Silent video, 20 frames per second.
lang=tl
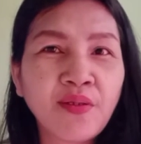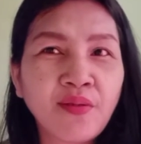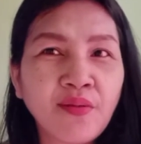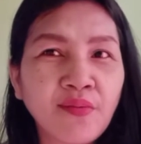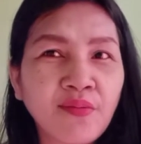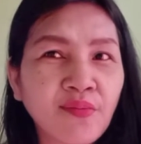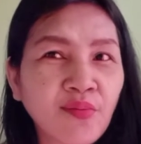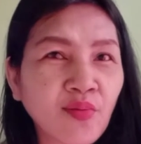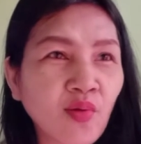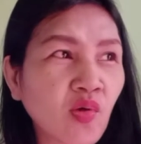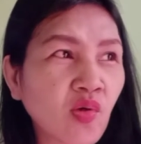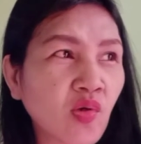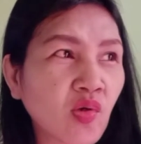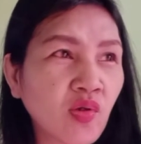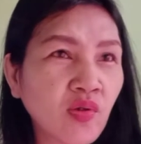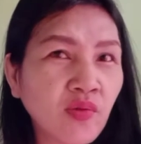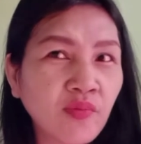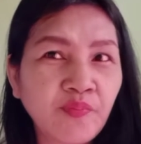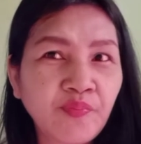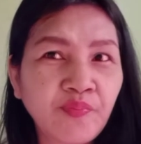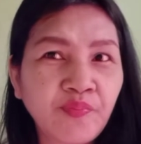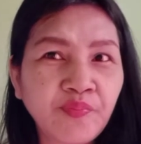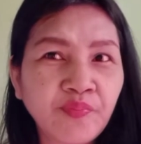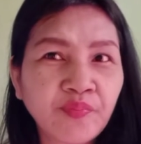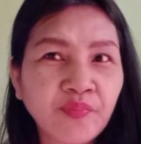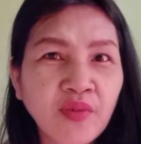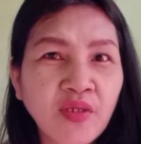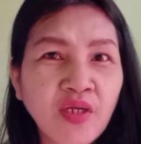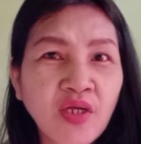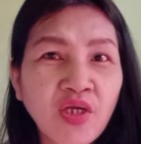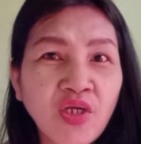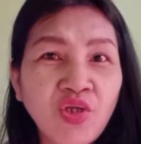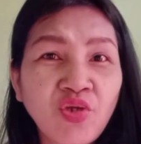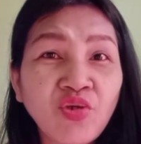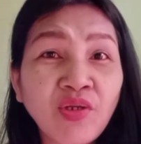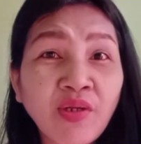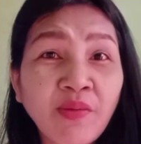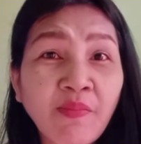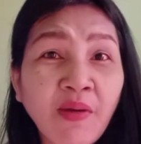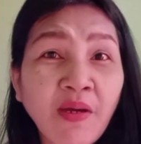So,
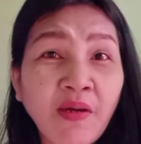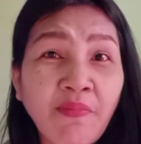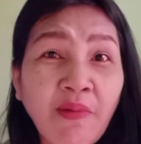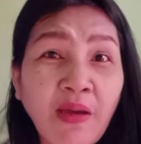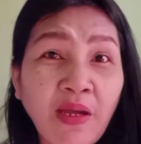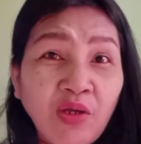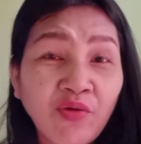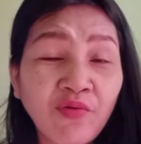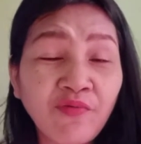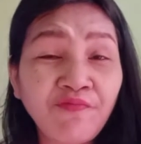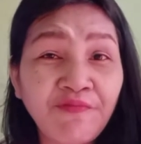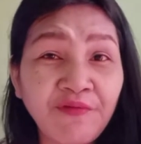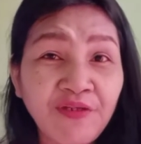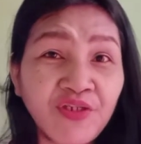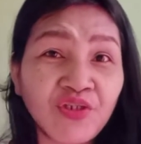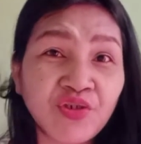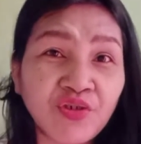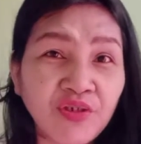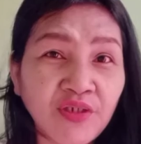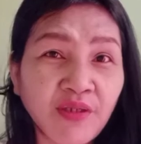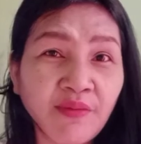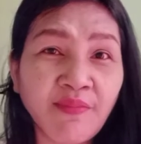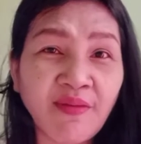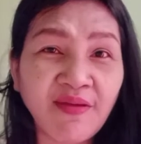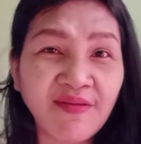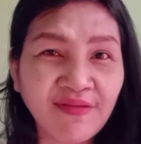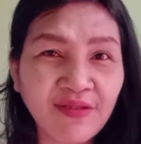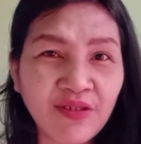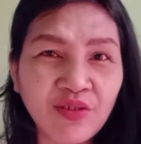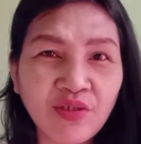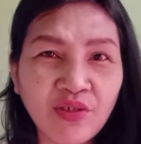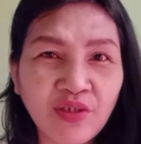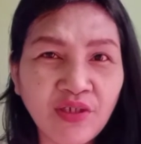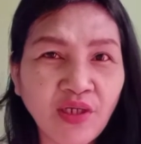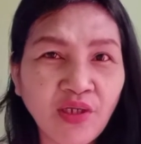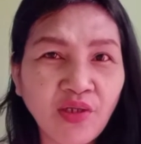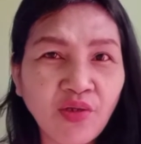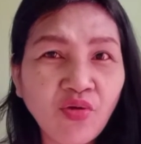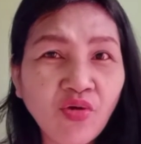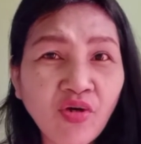yun ang mga bagong feature ng Messenger
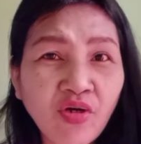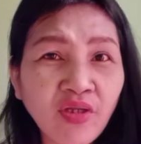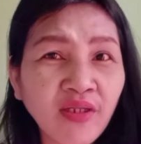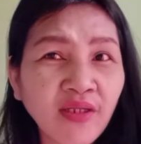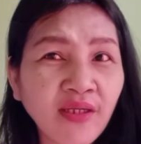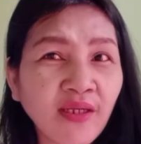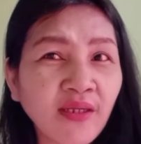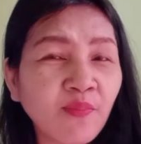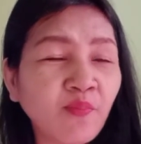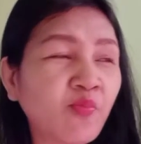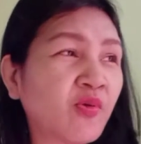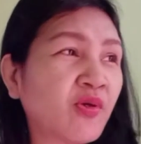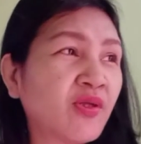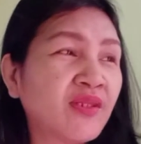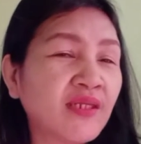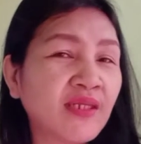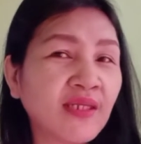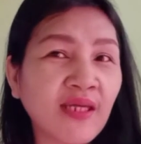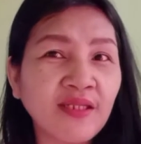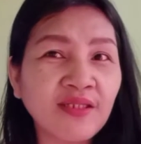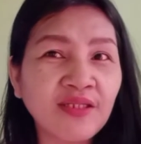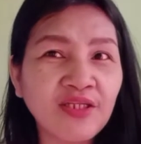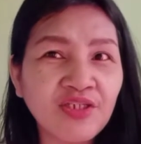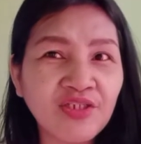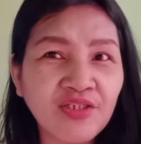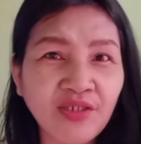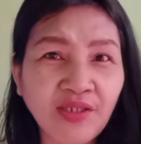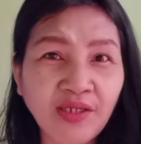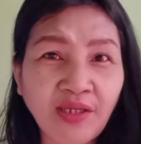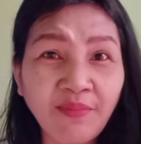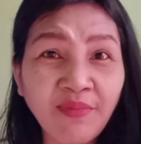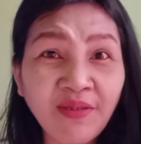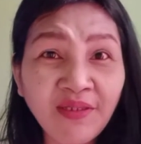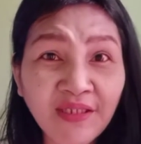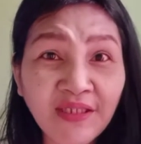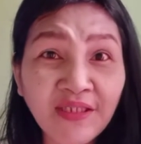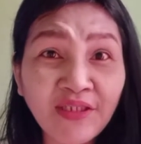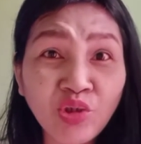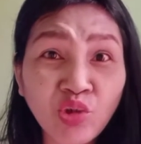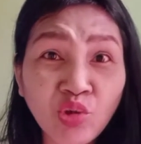ngayon and pwede natin siya
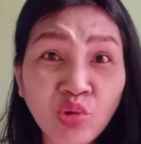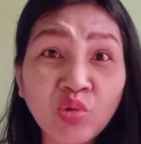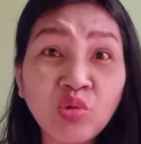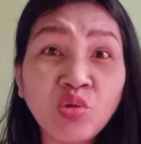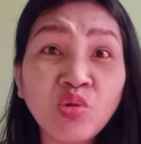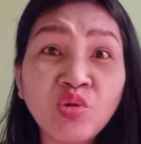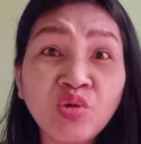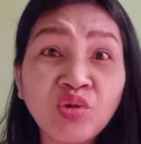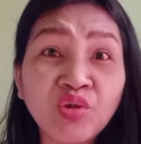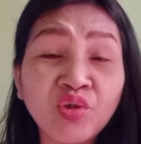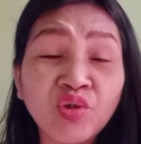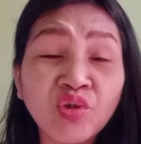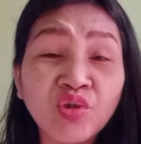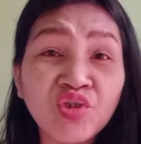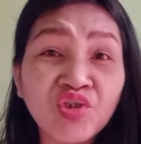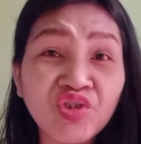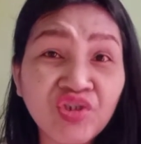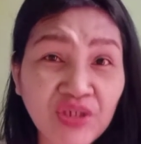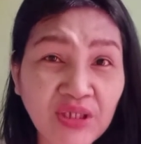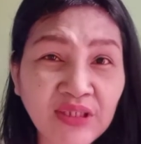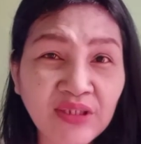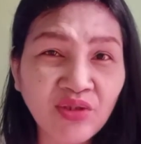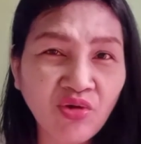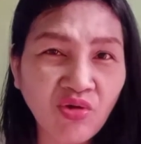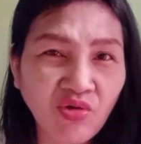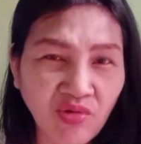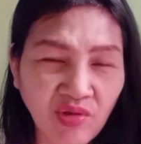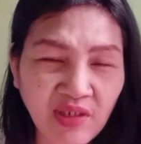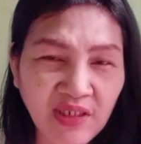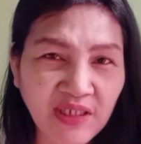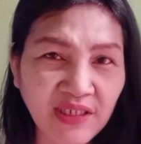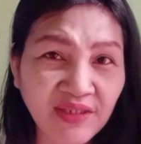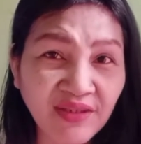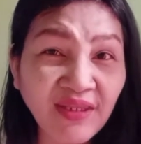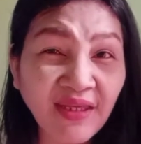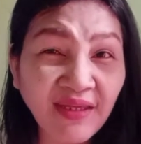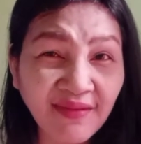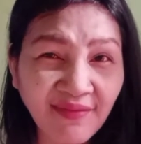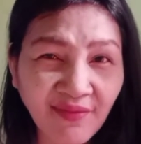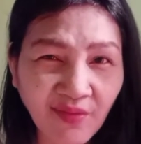gamitin through chat only,
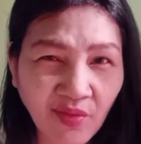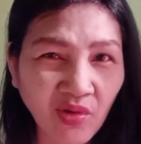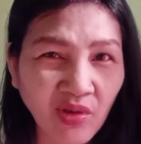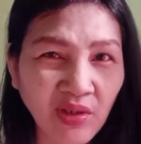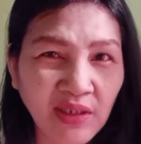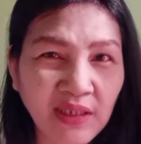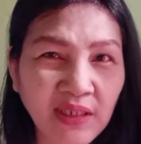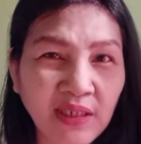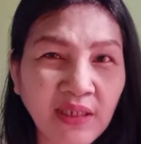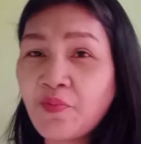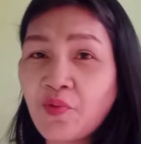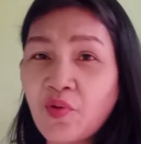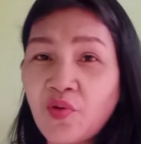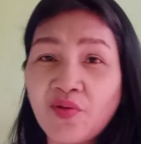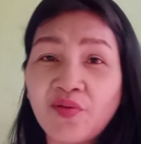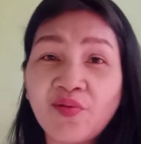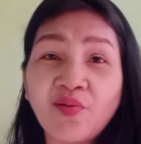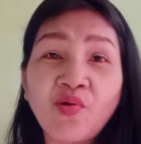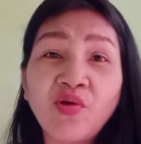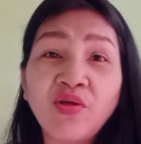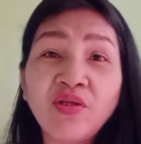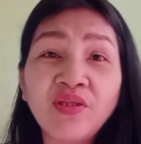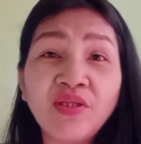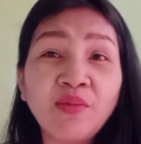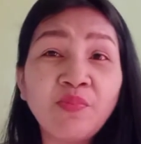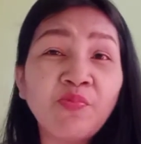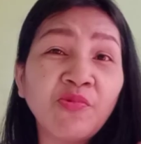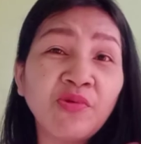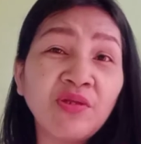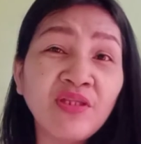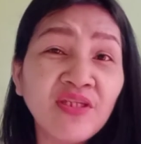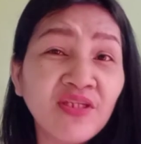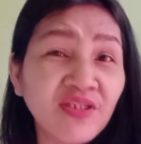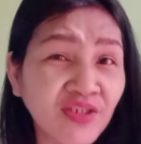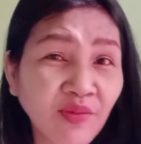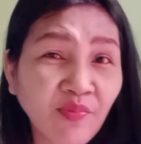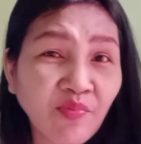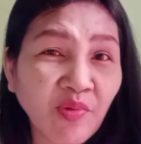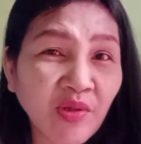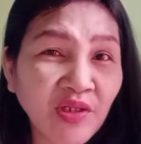text only. So, hindi, hindi
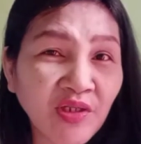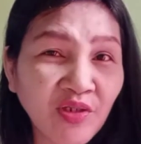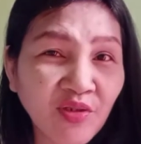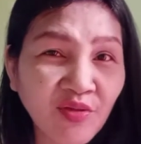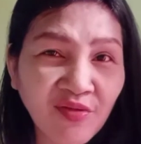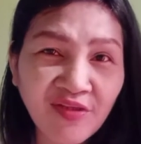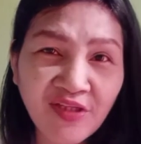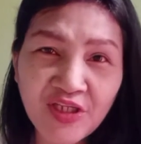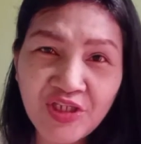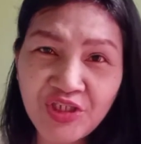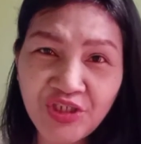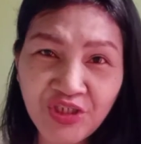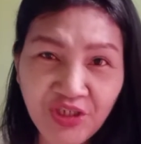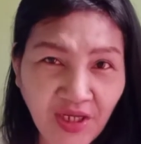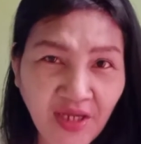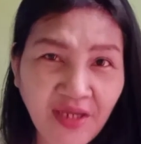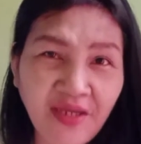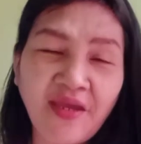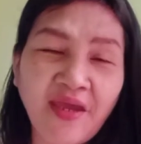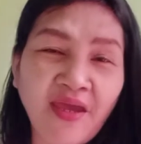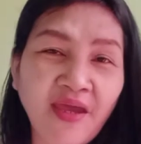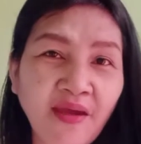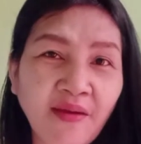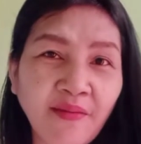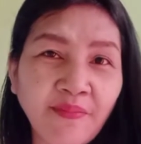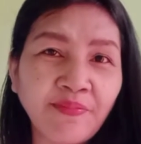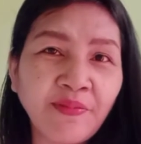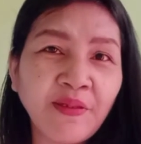siya pwede doon sa GIF,